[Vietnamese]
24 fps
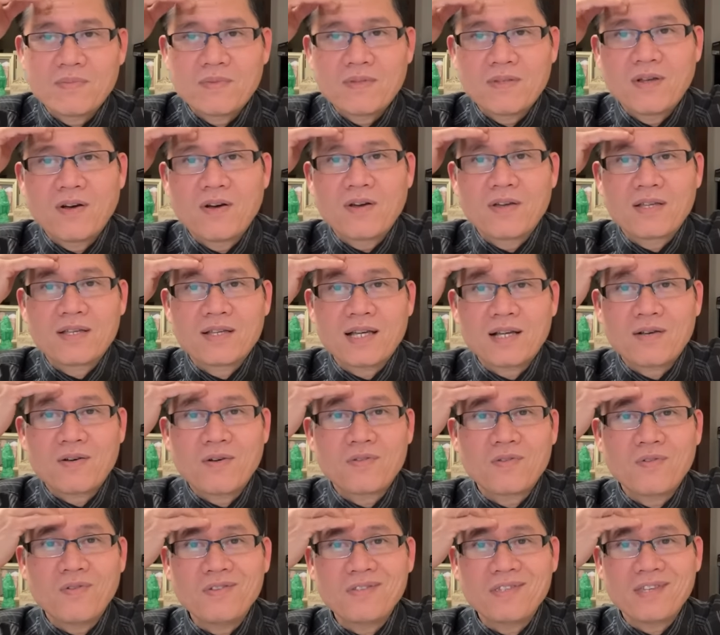rồi cô
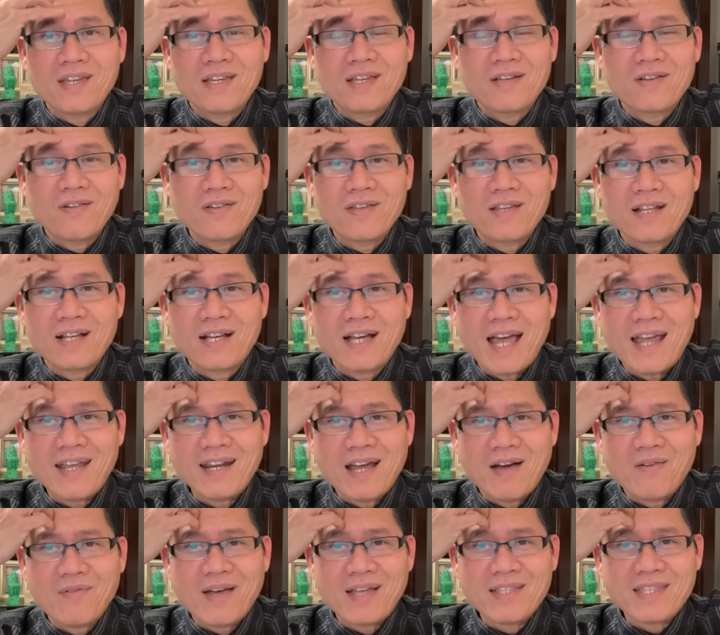chú anh chị coi như gãi
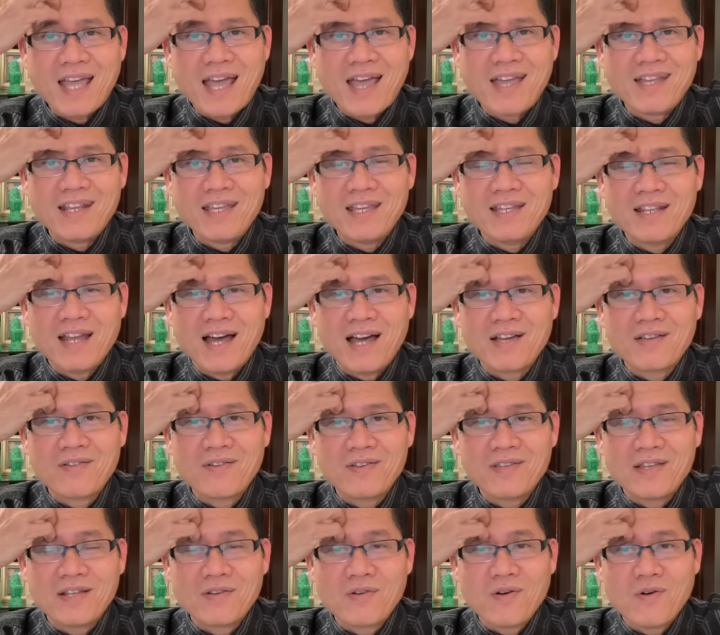đầu gãi tai đi đợi
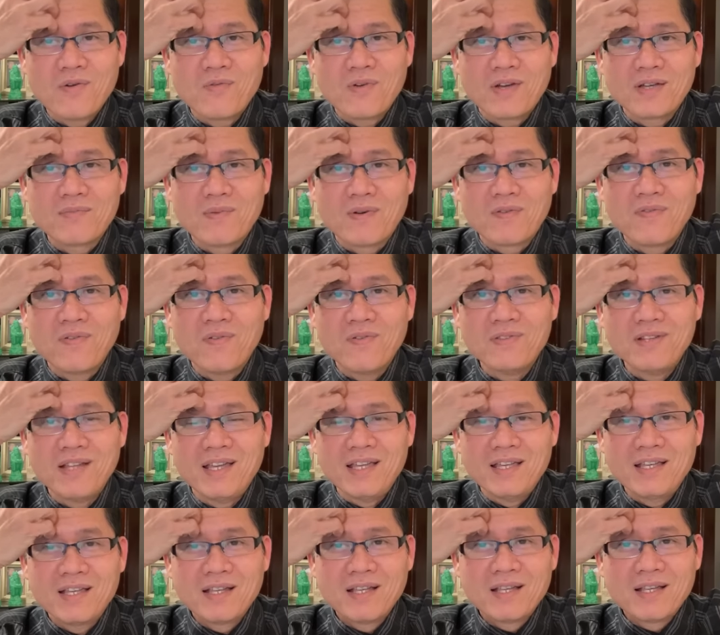coi như cô quỳnh một phút
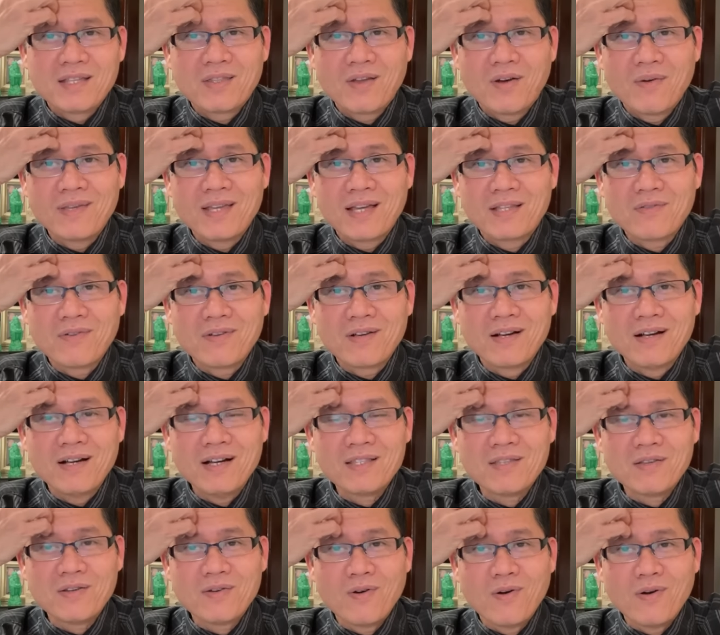đi tôi bây giờ tôi
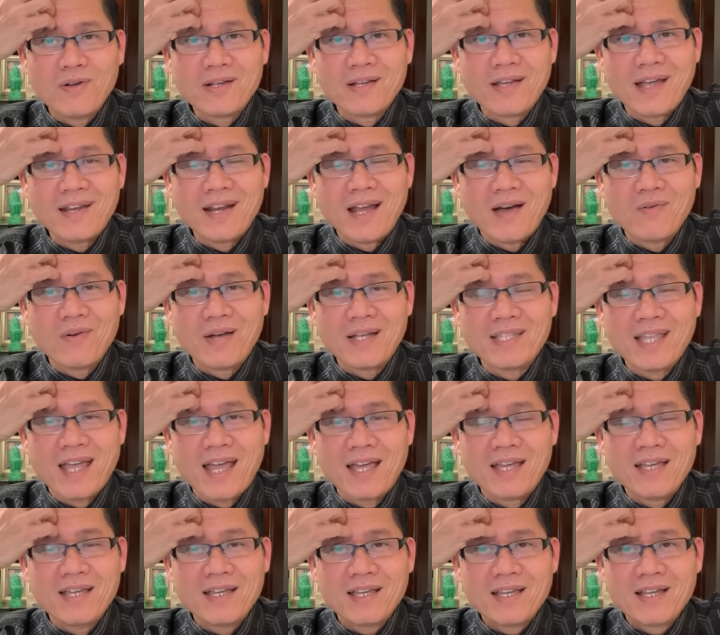ngứa tôi gối gãi đầu gãi
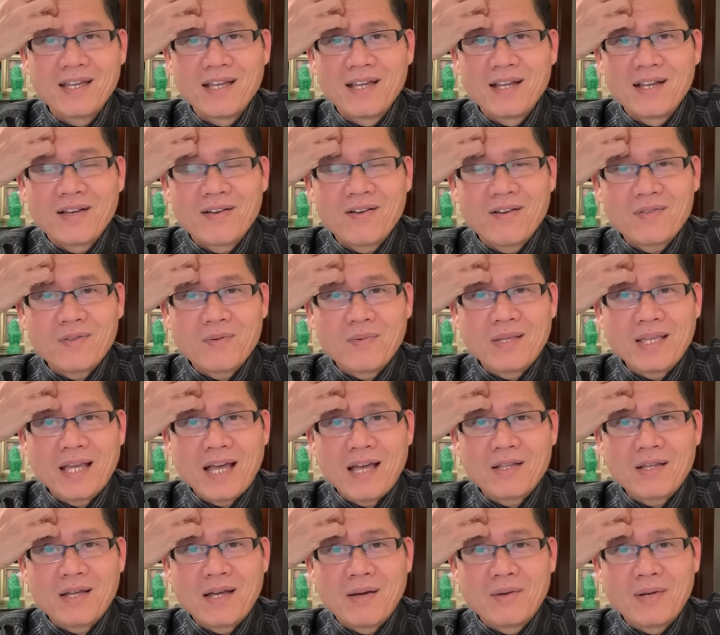tai thôi nhưng bây
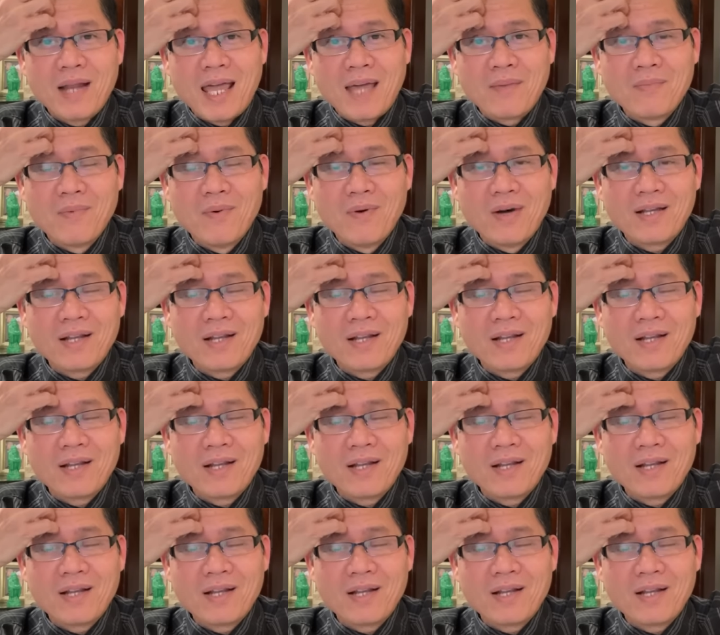giờ để bùa